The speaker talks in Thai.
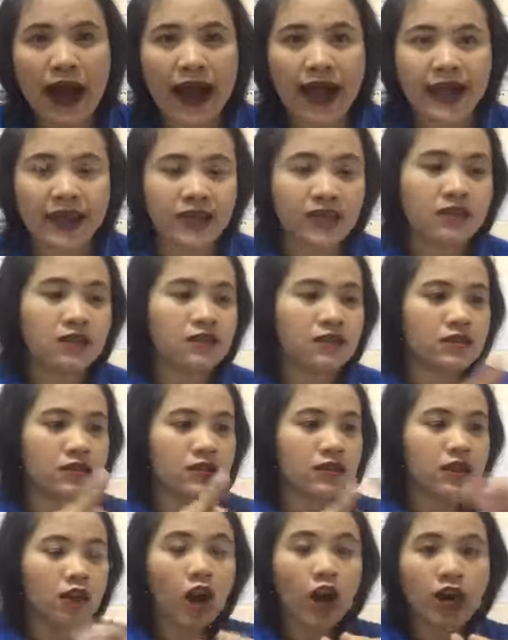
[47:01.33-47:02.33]
ย
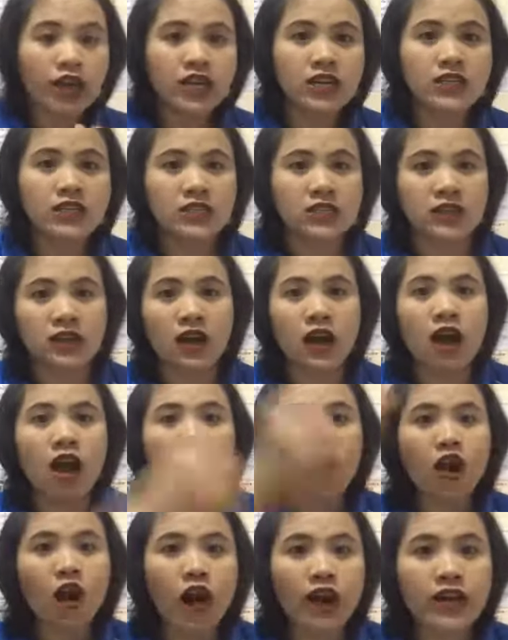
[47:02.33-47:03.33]
ข้อหนึ่ง
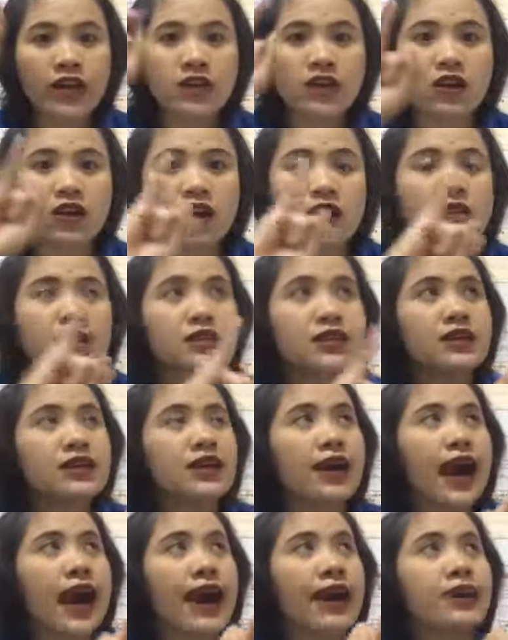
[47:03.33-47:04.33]
ข้อหนึ่งก็คือ
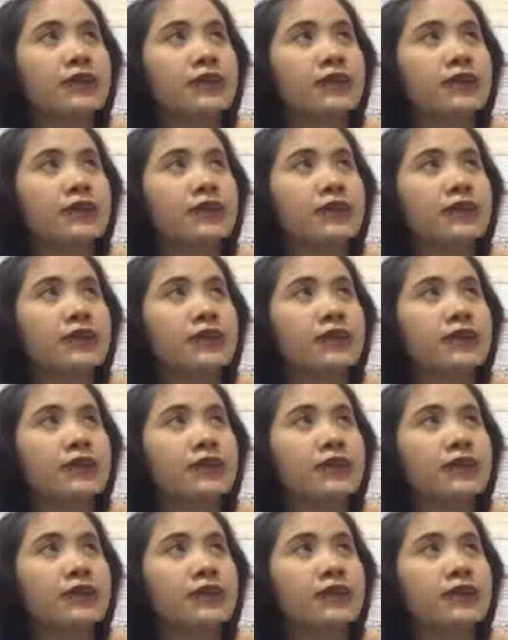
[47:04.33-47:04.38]
การ